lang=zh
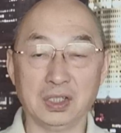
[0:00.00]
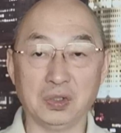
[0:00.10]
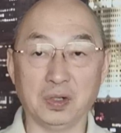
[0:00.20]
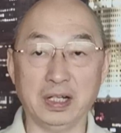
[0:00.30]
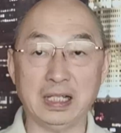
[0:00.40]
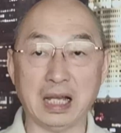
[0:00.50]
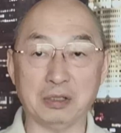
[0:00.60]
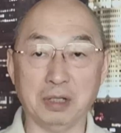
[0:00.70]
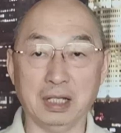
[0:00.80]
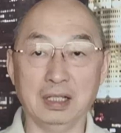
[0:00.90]
九合一大
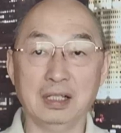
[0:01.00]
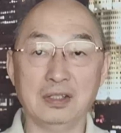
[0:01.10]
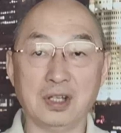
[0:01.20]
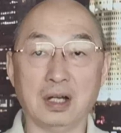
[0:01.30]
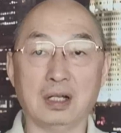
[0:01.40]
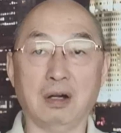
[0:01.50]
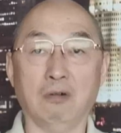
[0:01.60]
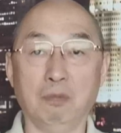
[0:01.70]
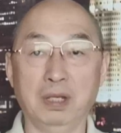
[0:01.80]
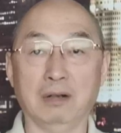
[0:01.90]
选将
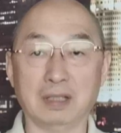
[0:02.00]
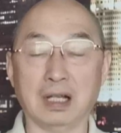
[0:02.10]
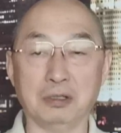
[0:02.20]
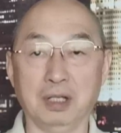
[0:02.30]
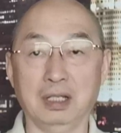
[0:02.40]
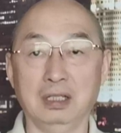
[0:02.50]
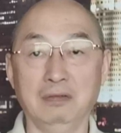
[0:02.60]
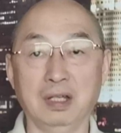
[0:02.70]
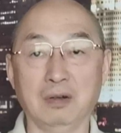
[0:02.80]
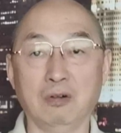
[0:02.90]
高票当选，
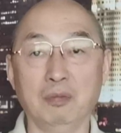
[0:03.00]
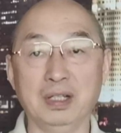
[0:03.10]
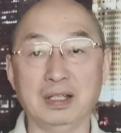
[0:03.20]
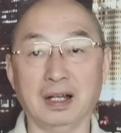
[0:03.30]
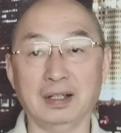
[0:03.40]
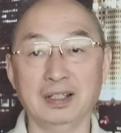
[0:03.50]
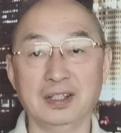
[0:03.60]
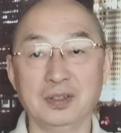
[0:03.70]
因为国民党